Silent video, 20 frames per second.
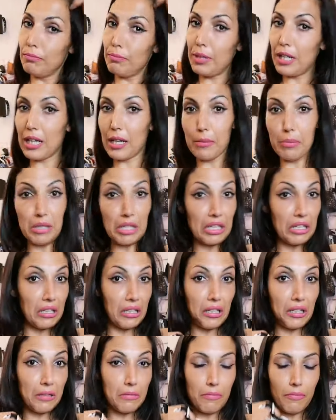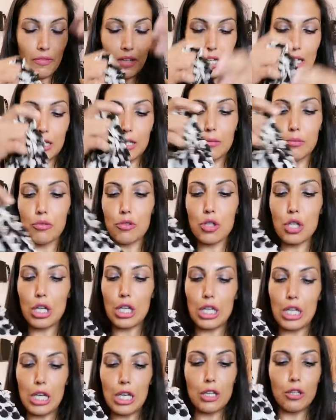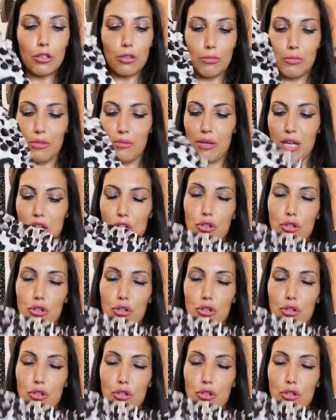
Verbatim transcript: per i capelli, fare tipo cerchietto, mi